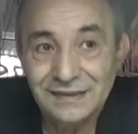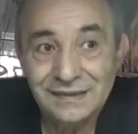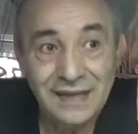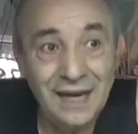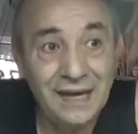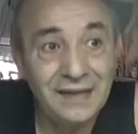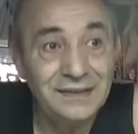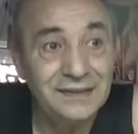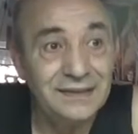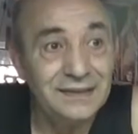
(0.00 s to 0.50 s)

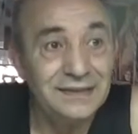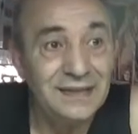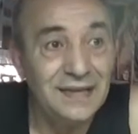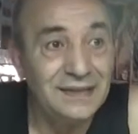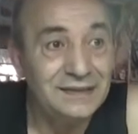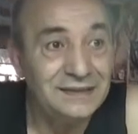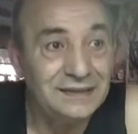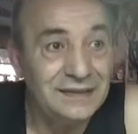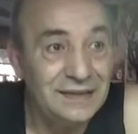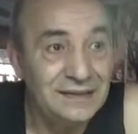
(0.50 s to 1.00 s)
Tanti,
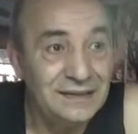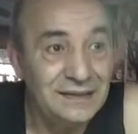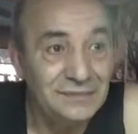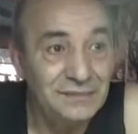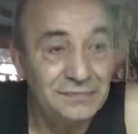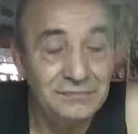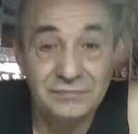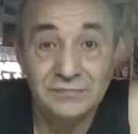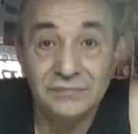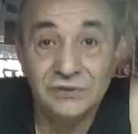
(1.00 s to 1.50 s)
tanti, tanti,
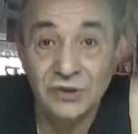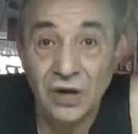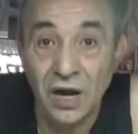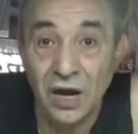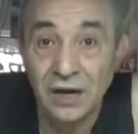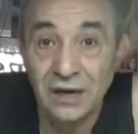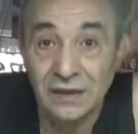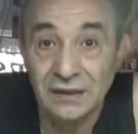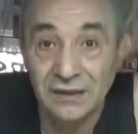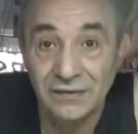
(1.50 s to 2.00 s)

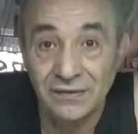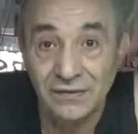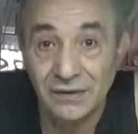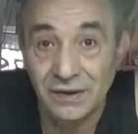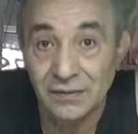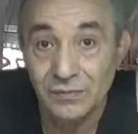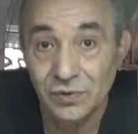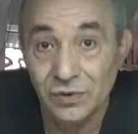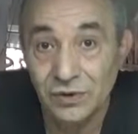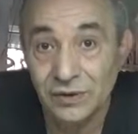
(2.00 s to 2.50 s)
Socrate aveva
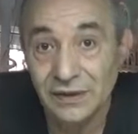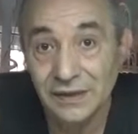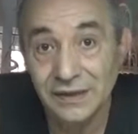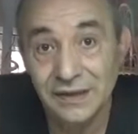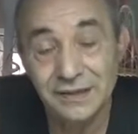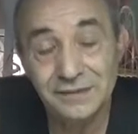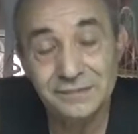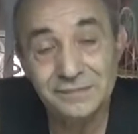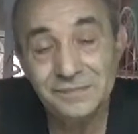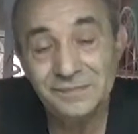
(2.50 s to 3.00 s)
una
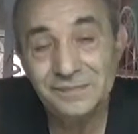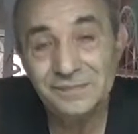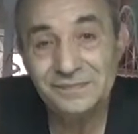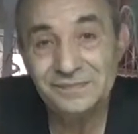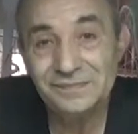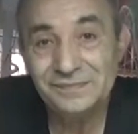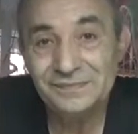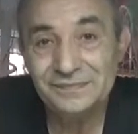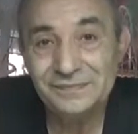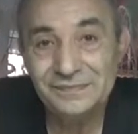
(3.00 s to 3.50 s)
moglie
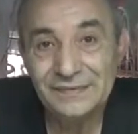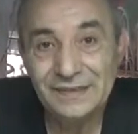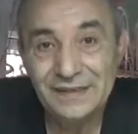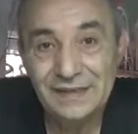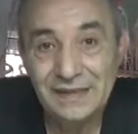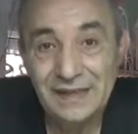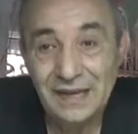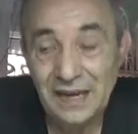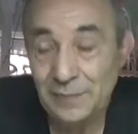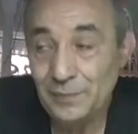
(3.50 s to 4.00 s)

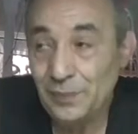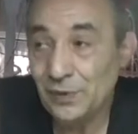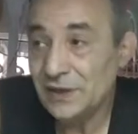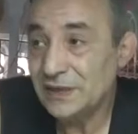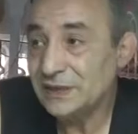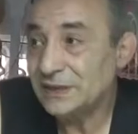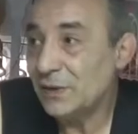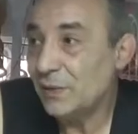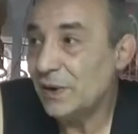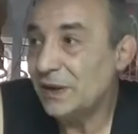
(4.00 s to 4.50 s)
e poi
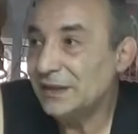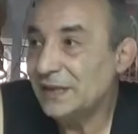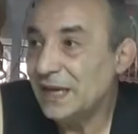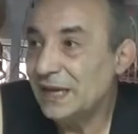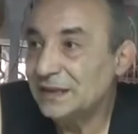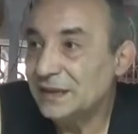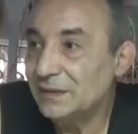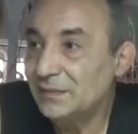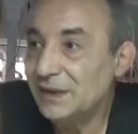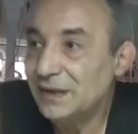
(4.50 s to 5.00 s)
chissà quanti
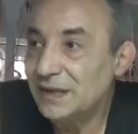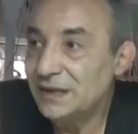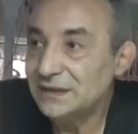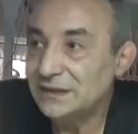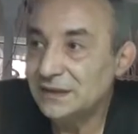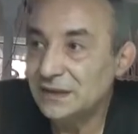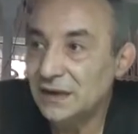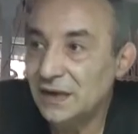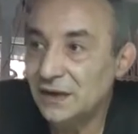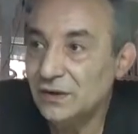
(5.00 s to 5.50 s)
altri
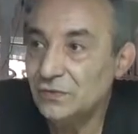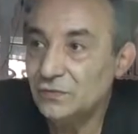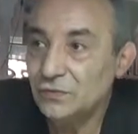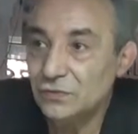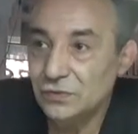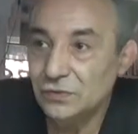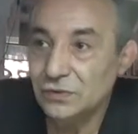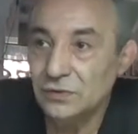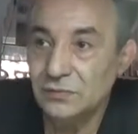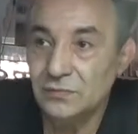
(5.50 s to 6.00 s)
maestri hanno
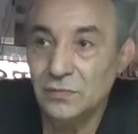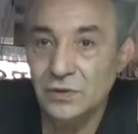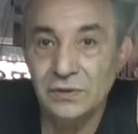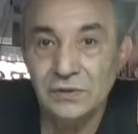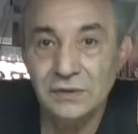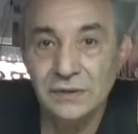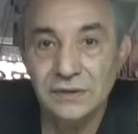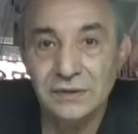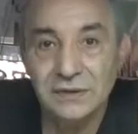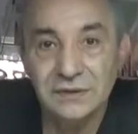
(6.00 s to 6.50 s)
avuto
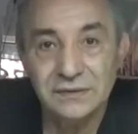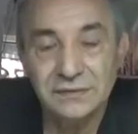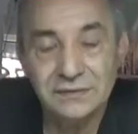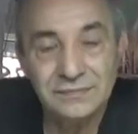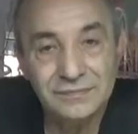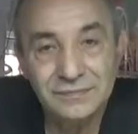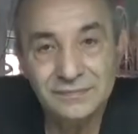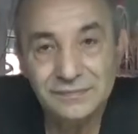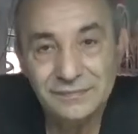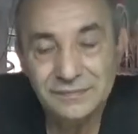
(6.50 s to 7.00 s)
mogli,
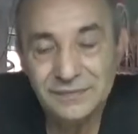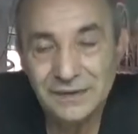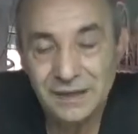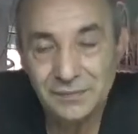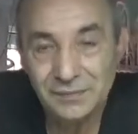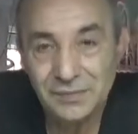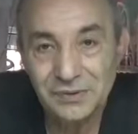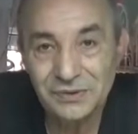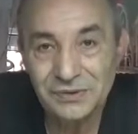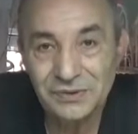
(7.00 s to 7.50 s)

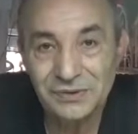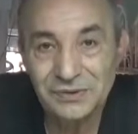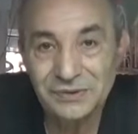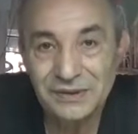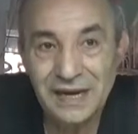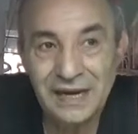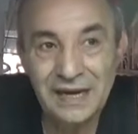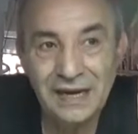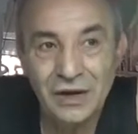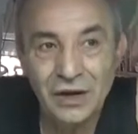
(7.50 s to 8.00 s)
capito?
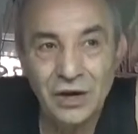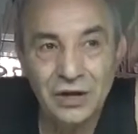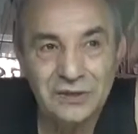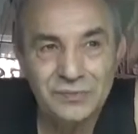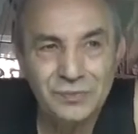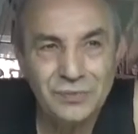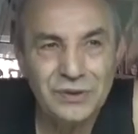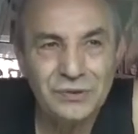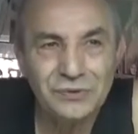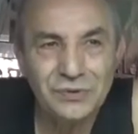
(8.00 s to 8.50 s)
È la cosa
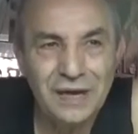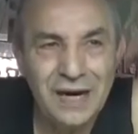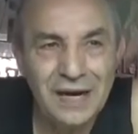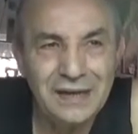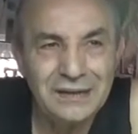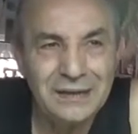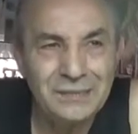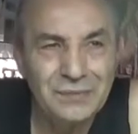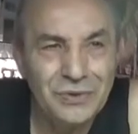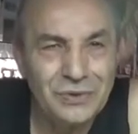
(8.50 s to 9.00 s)
più naturale
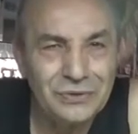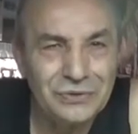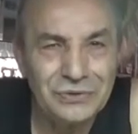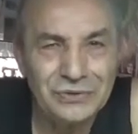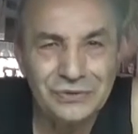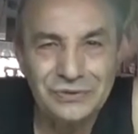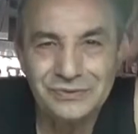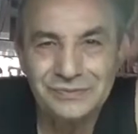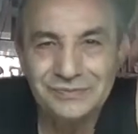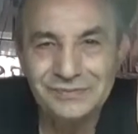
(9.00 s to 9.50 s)
del
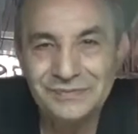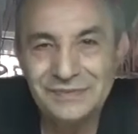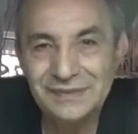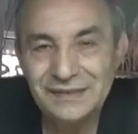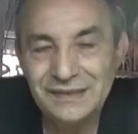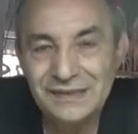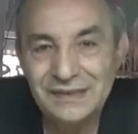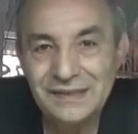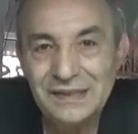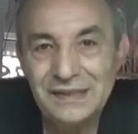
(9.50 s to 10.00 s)
mondo.
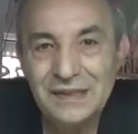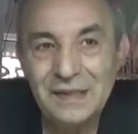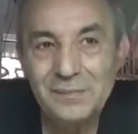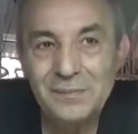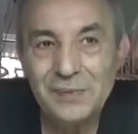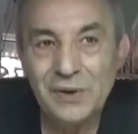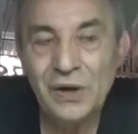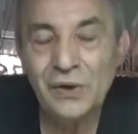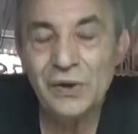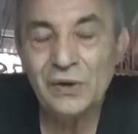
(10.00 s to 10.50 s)

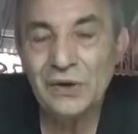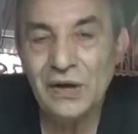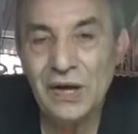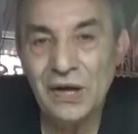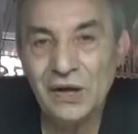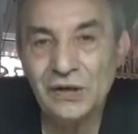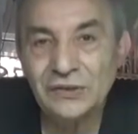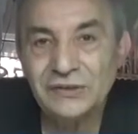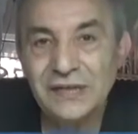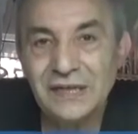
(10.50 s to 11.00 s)
Però la
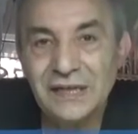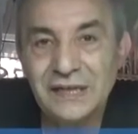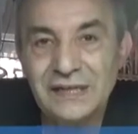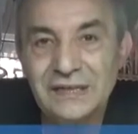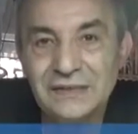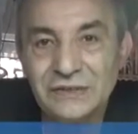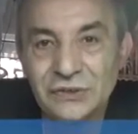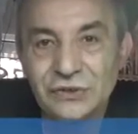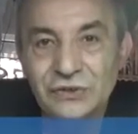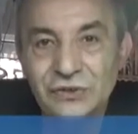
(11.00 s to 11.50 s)
nostra
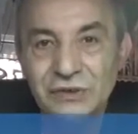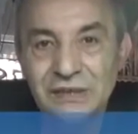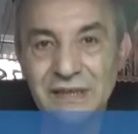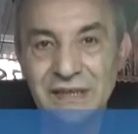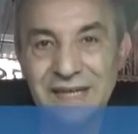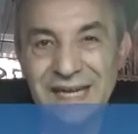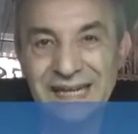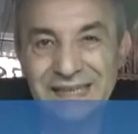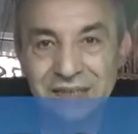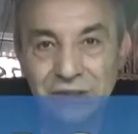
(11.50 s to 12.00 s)

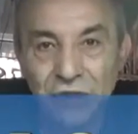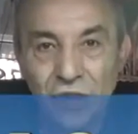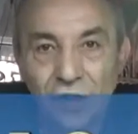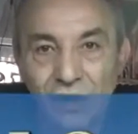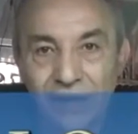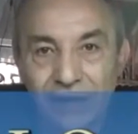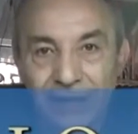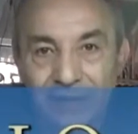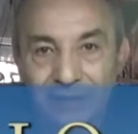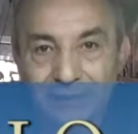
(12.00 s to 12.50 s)
religione
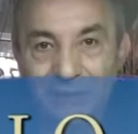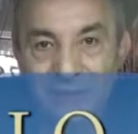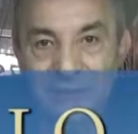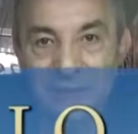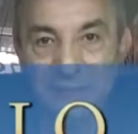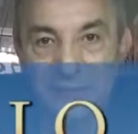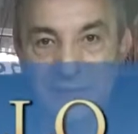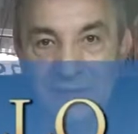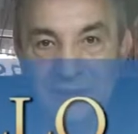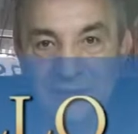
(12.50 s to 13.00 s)
cattolica
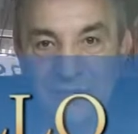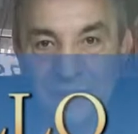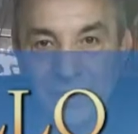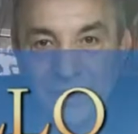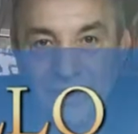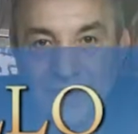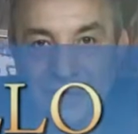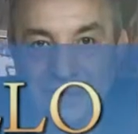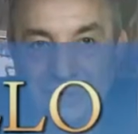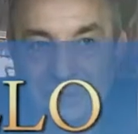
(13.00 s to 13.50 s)
specialmente, quella che